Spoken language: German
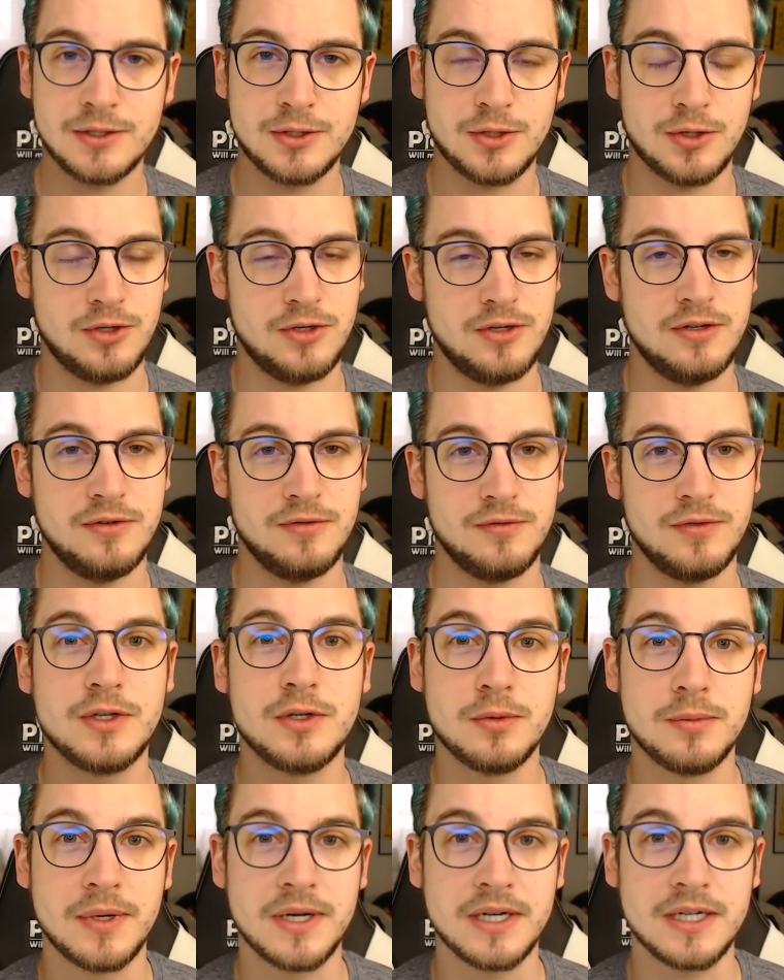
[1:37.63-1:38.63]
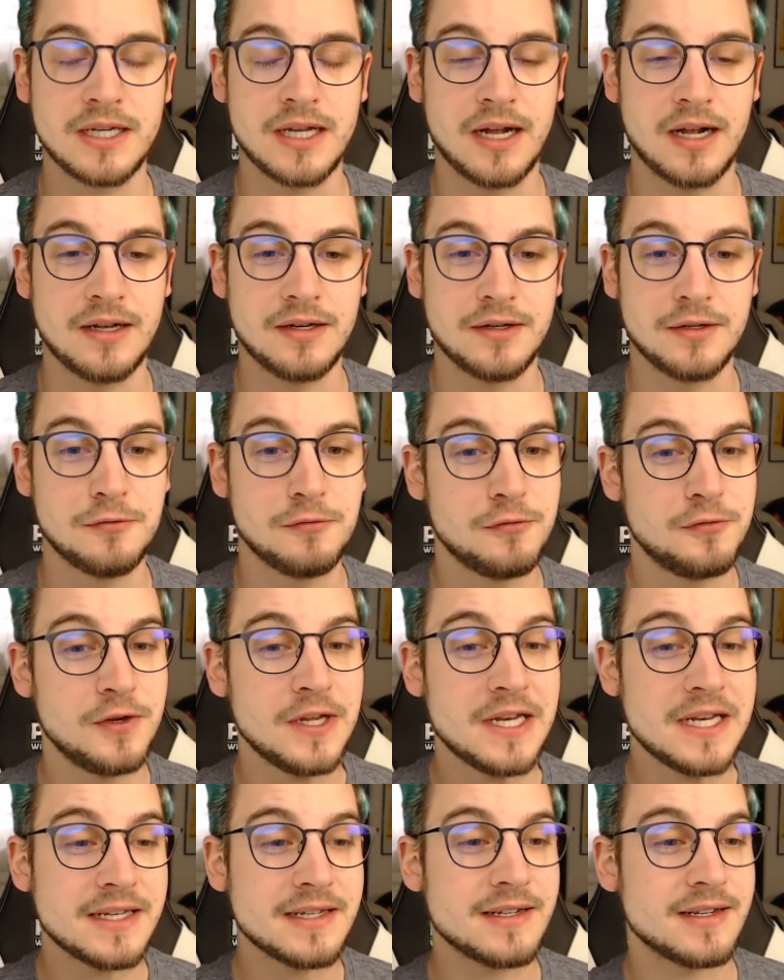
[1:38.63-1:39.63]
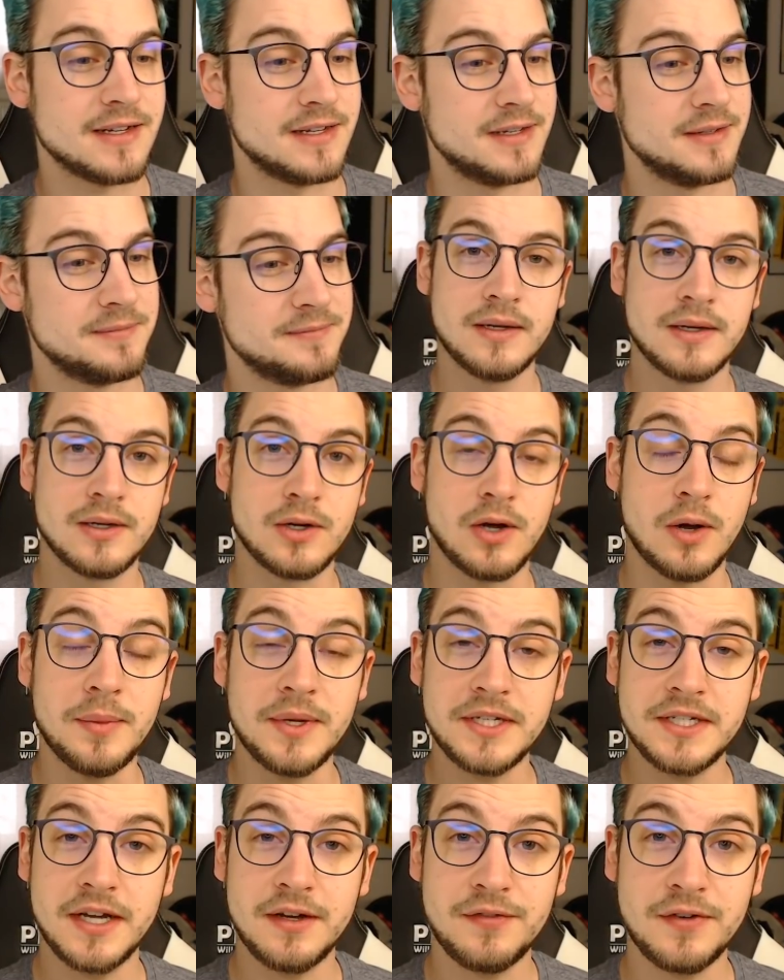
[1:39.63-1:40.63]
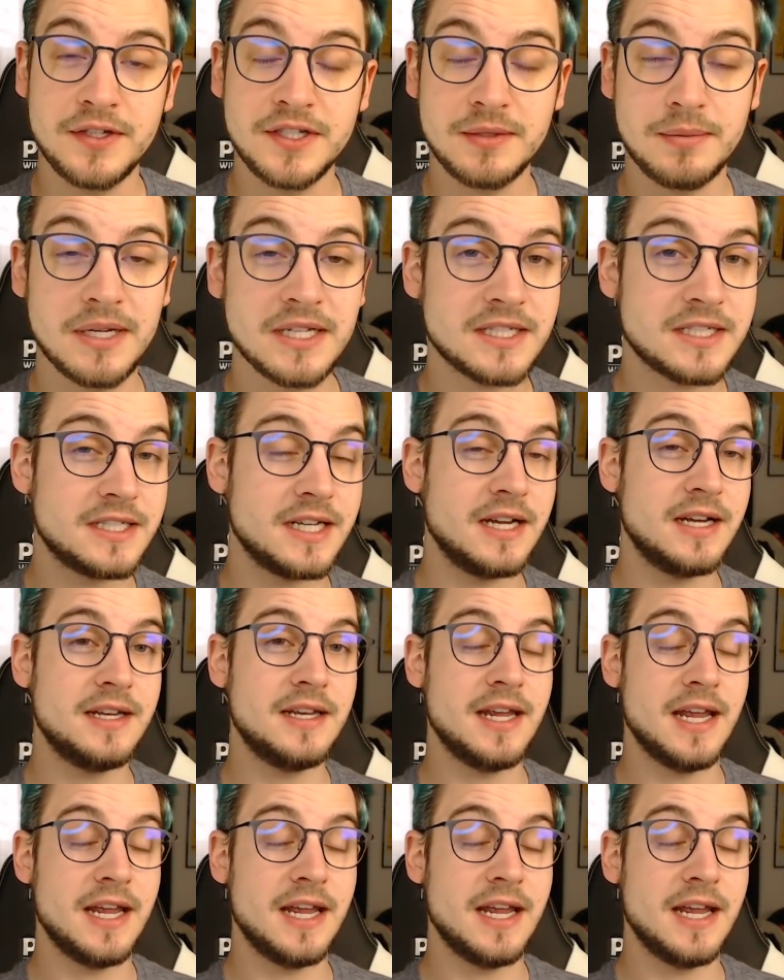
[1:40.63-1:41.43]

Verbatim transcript: tolle Videomaterialien finden kann. Kommentar von Sebastian.